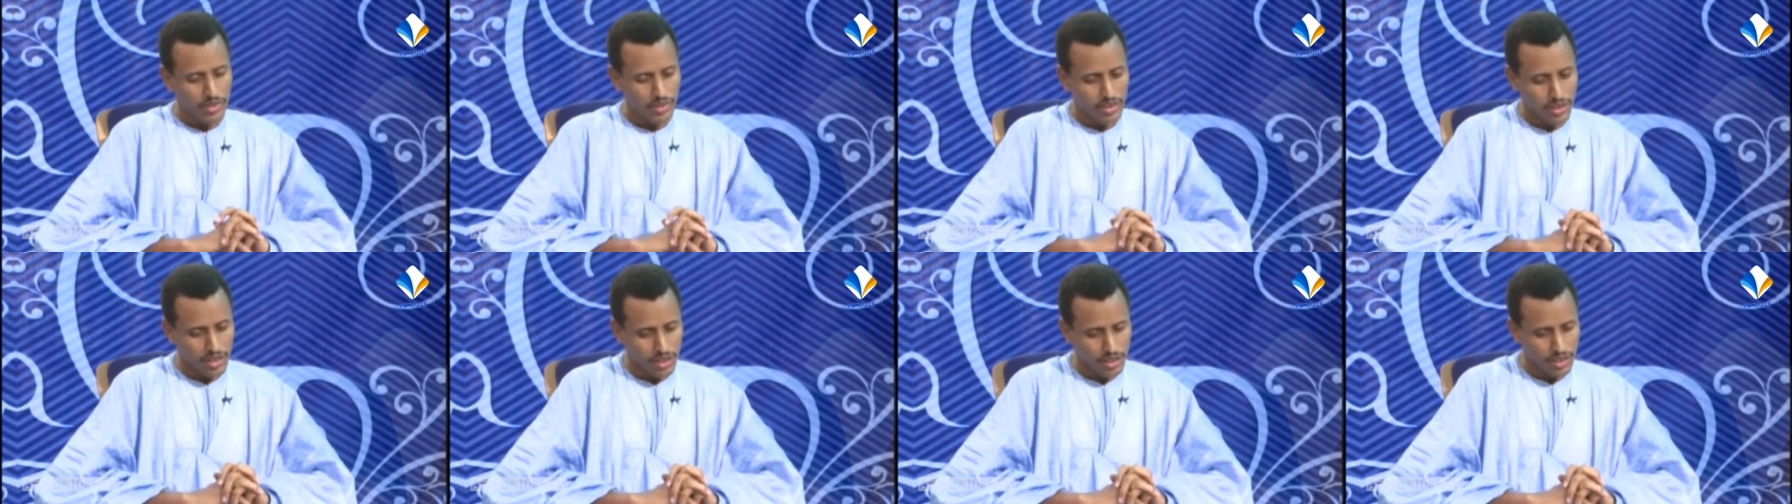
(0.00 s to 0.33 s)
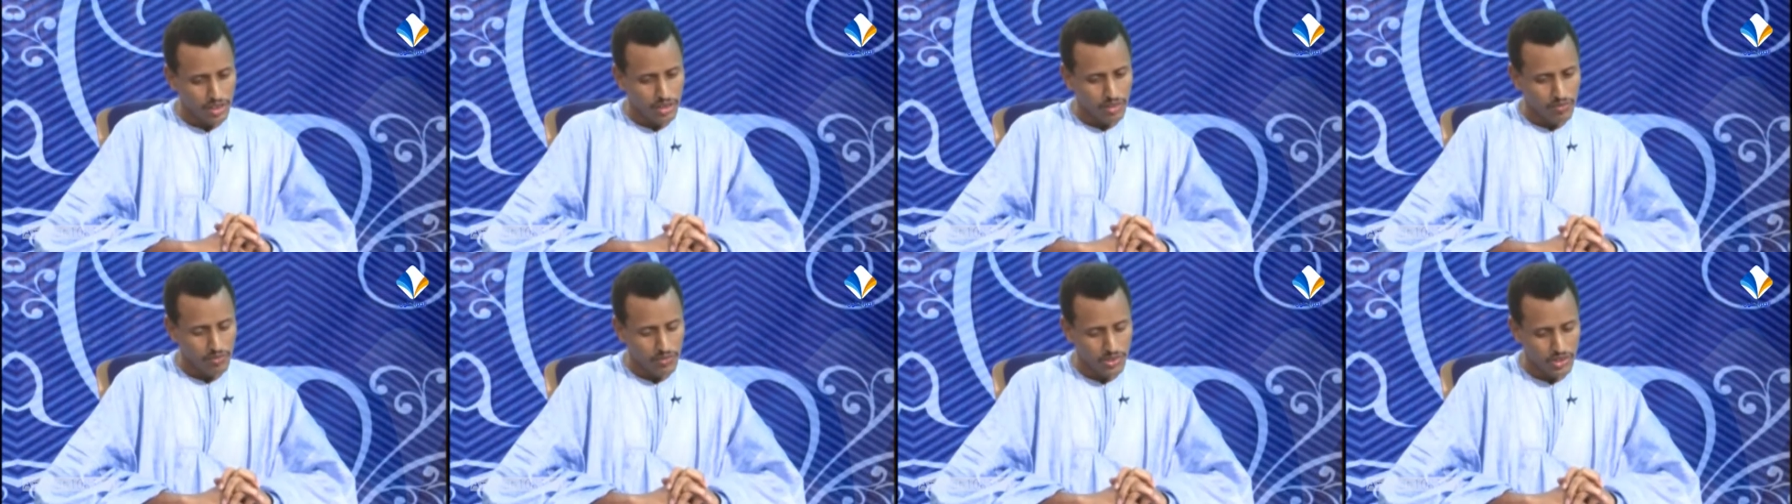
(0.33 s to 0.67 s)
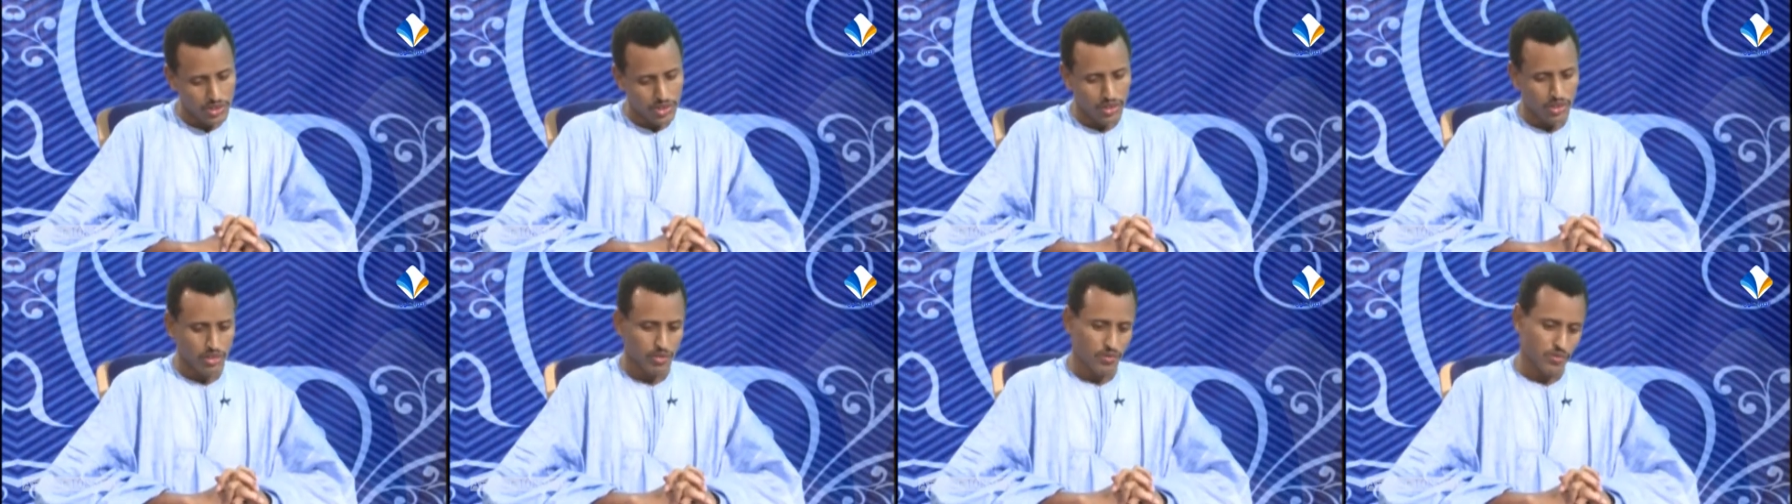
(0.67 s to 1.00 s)
الرحيم
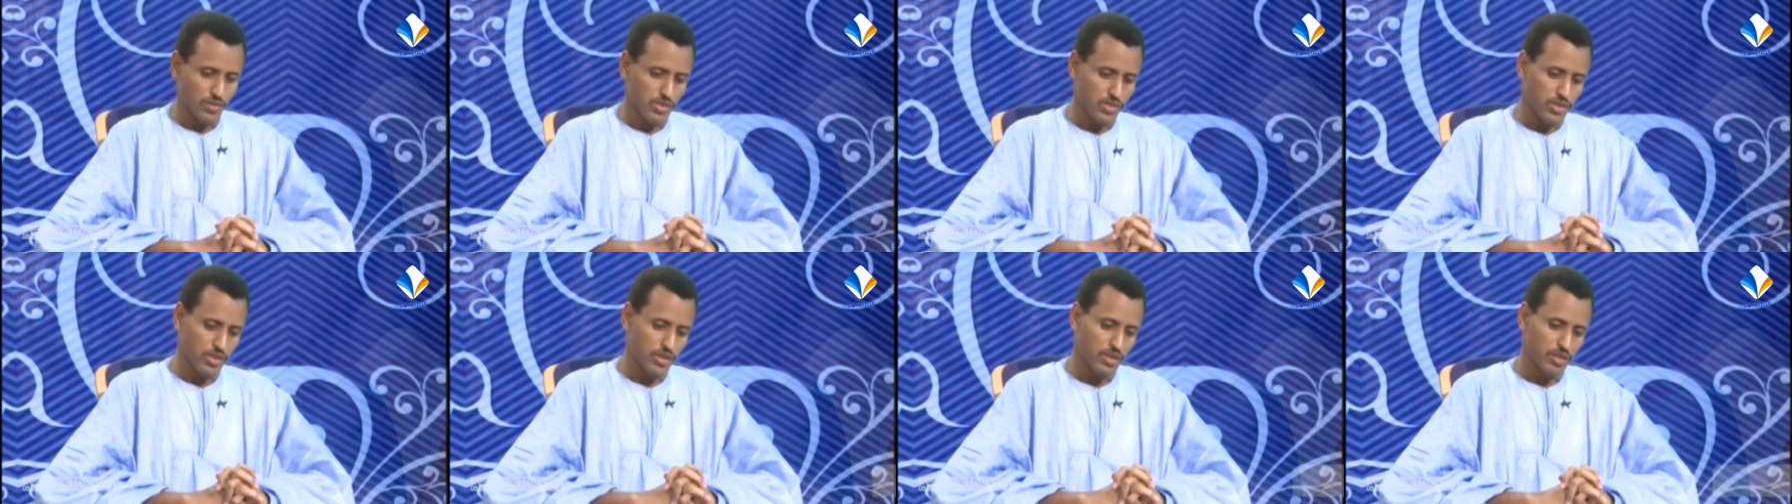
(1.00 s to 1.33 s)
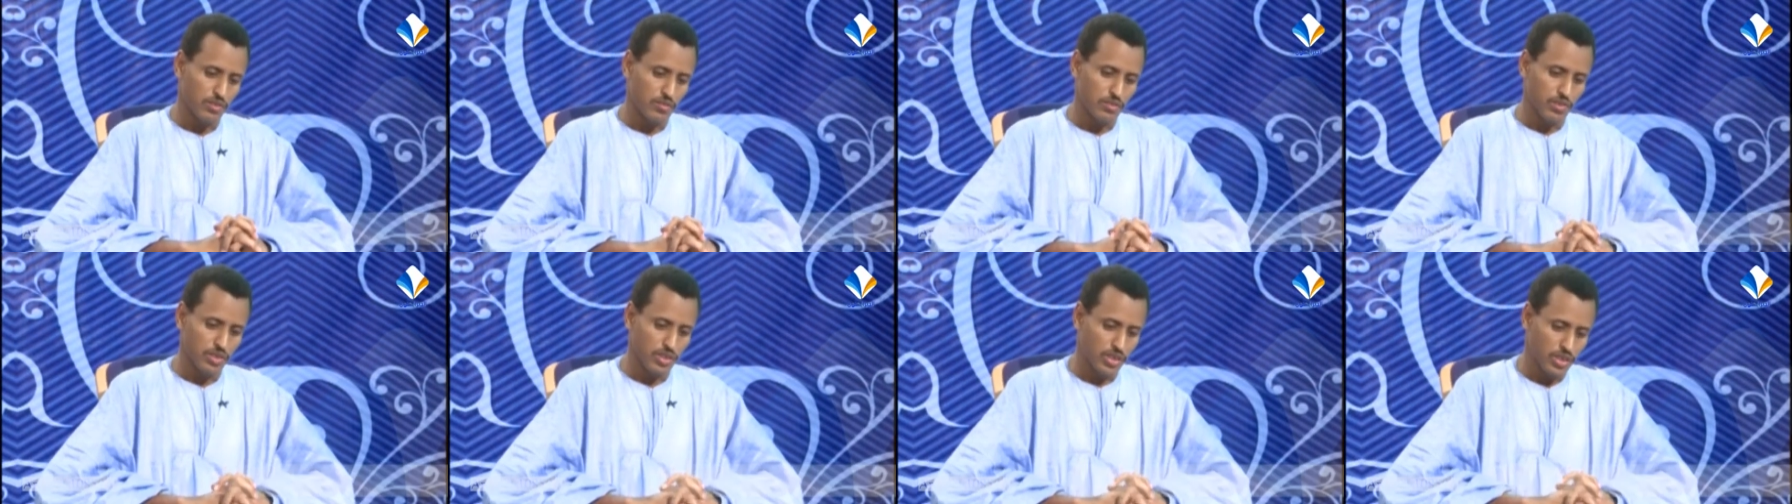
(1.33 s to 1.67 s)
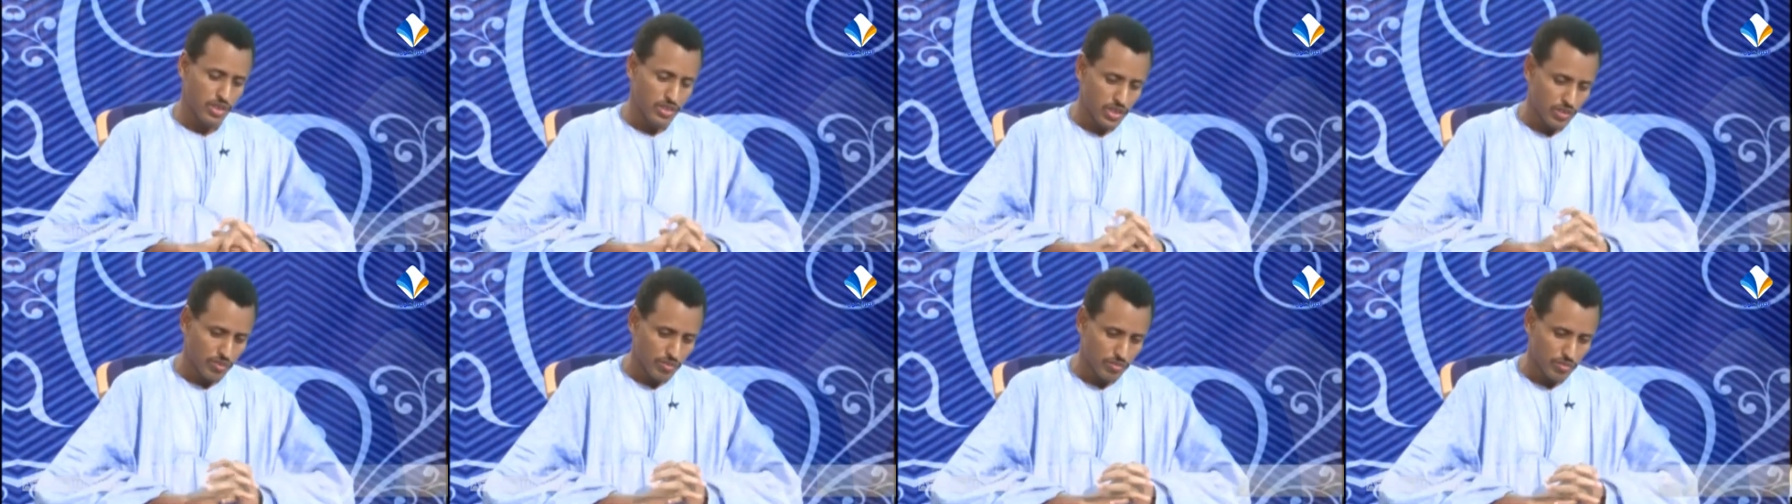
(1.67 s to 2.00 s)
والصلاة والسلام على
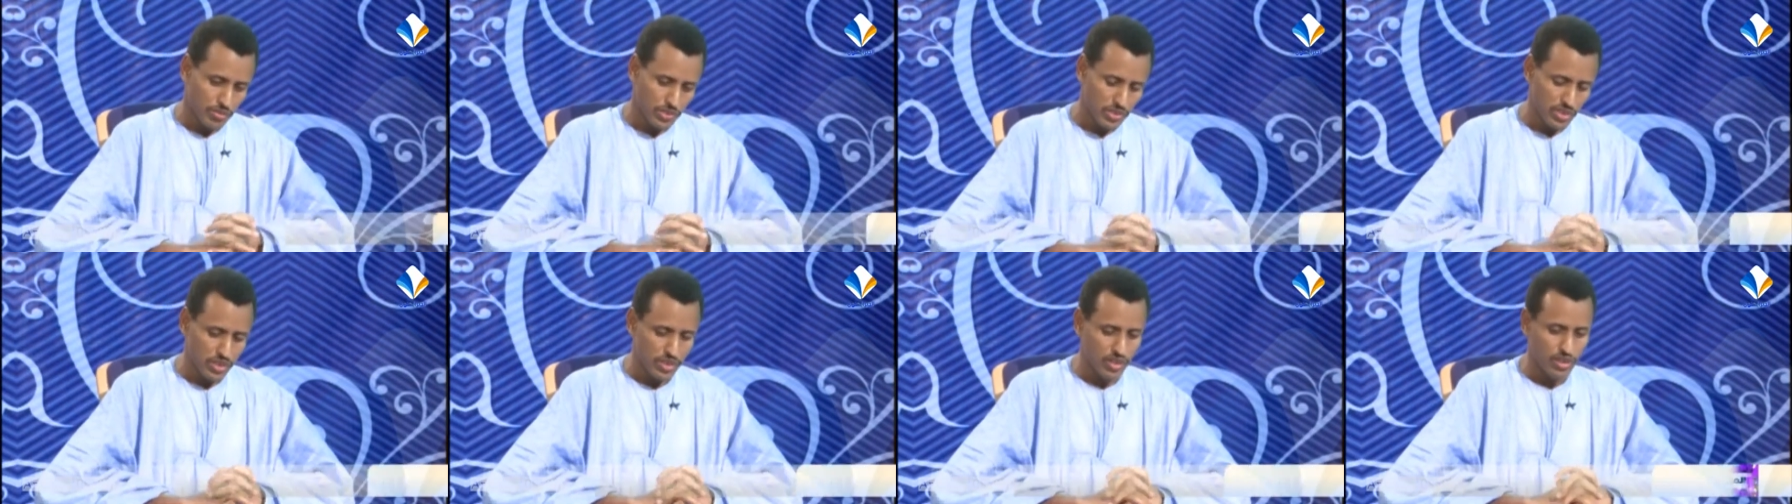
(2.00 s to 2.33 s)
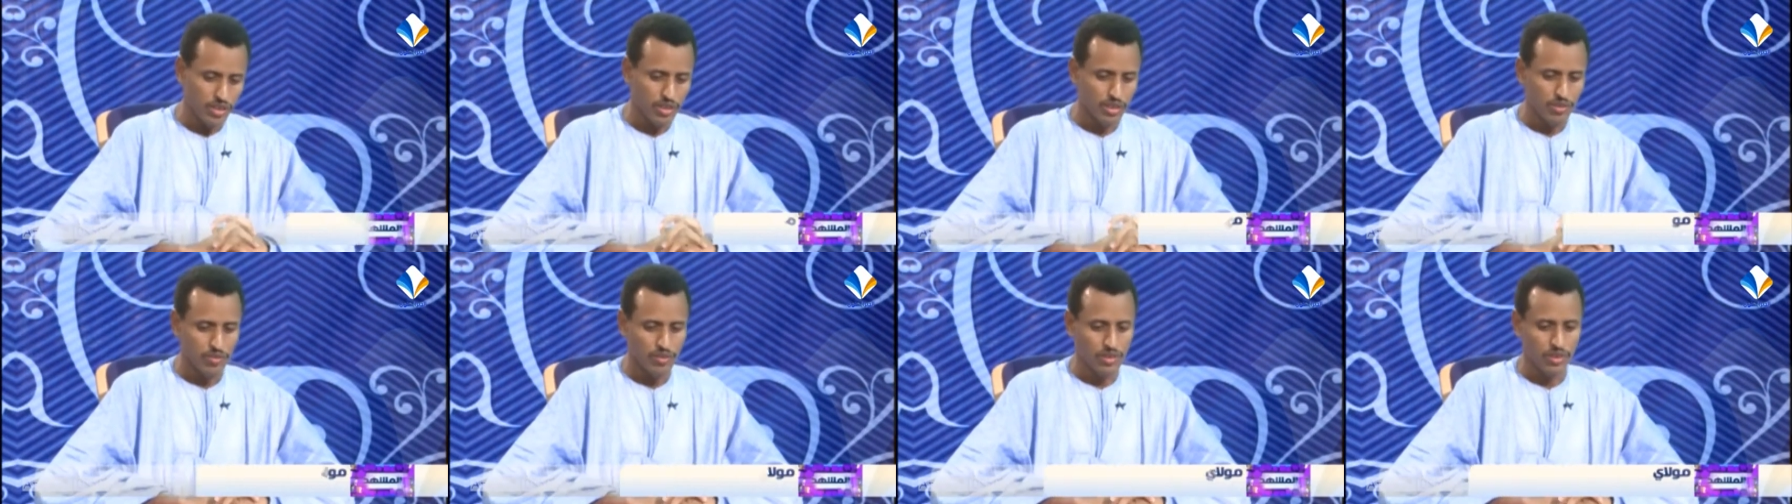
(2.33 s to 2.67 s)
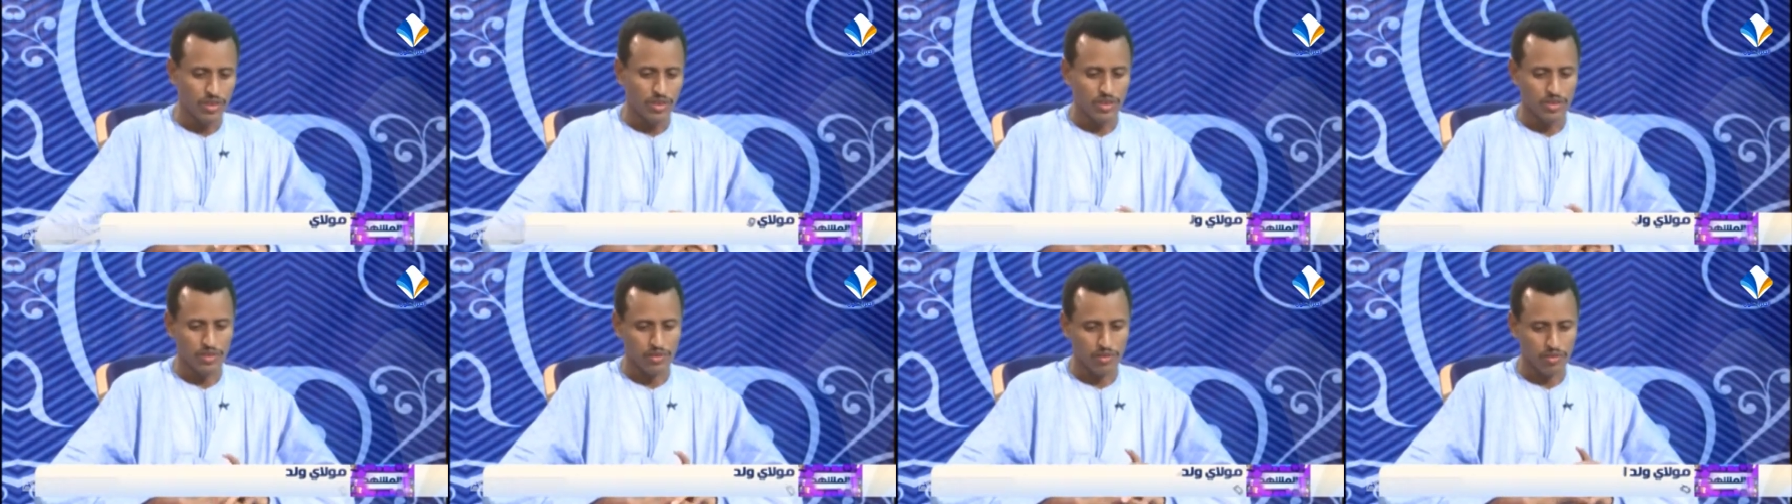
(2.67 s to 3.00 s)
أشرف المرسلين
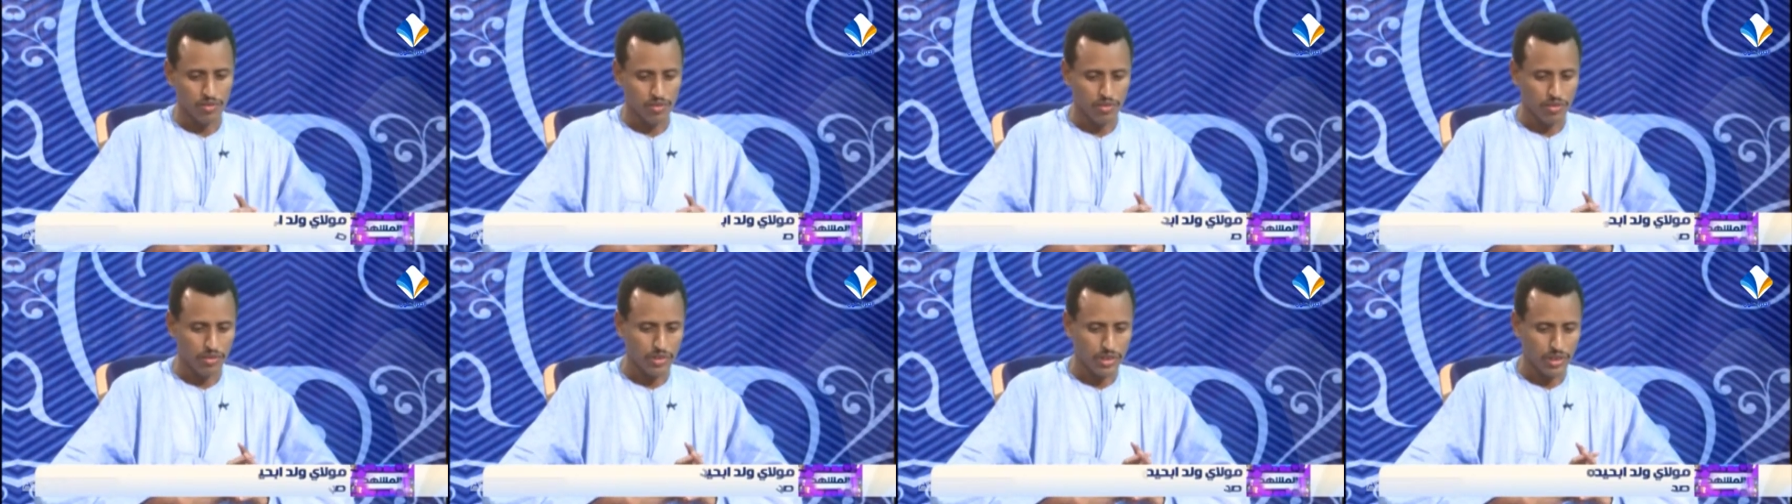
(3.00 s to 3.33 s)
أولا أشكرك